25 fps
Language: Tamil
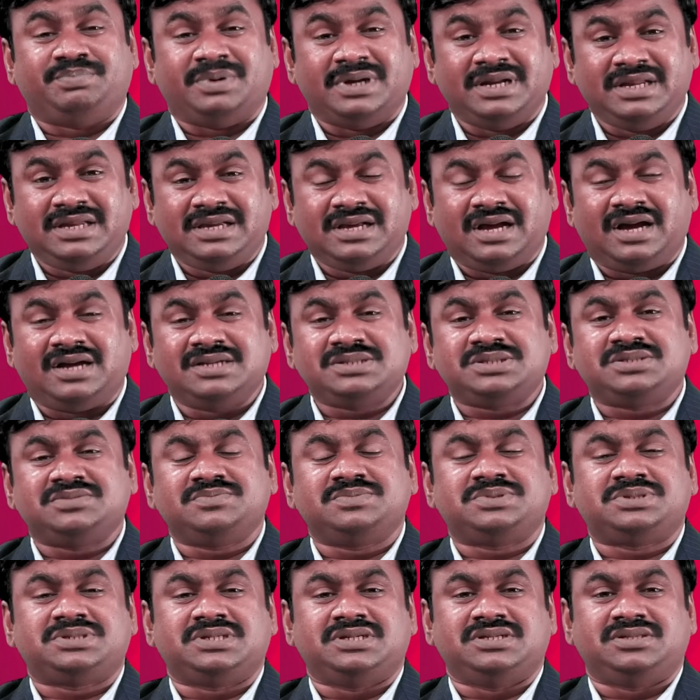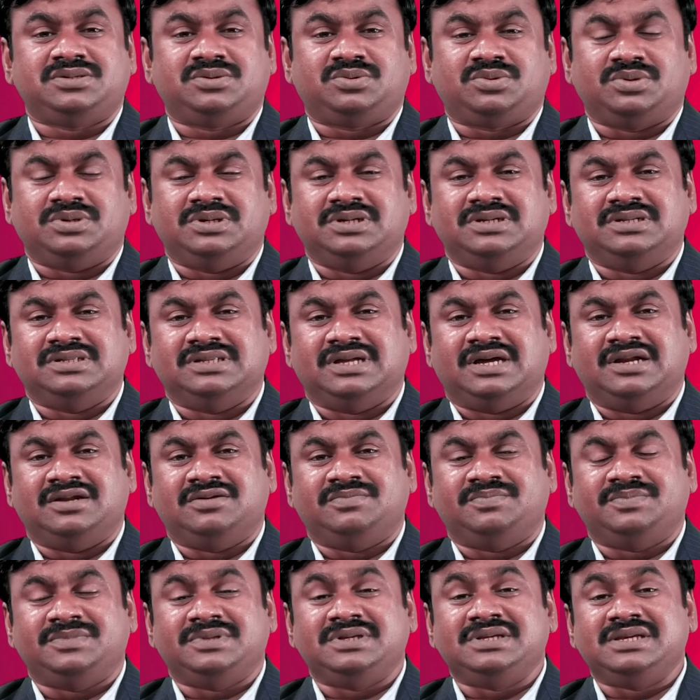பரிகாசம் செய்து
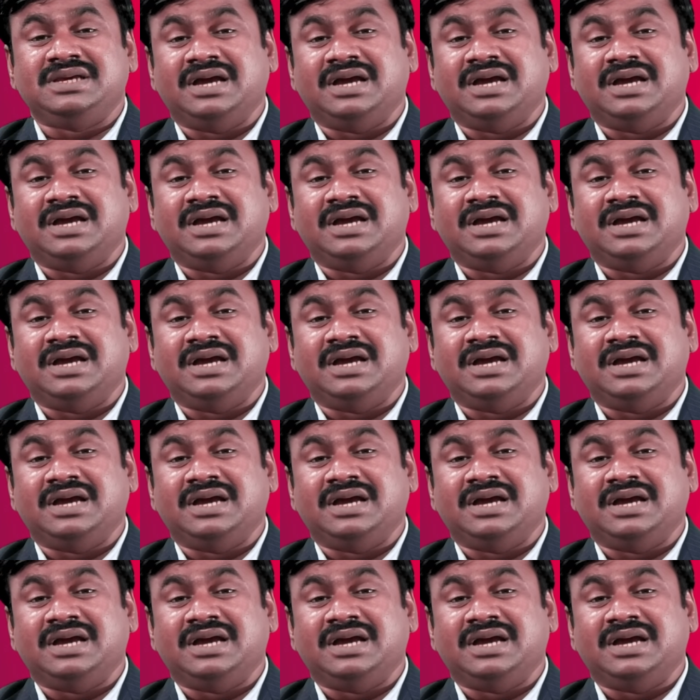கொண்டிருந்தாலும்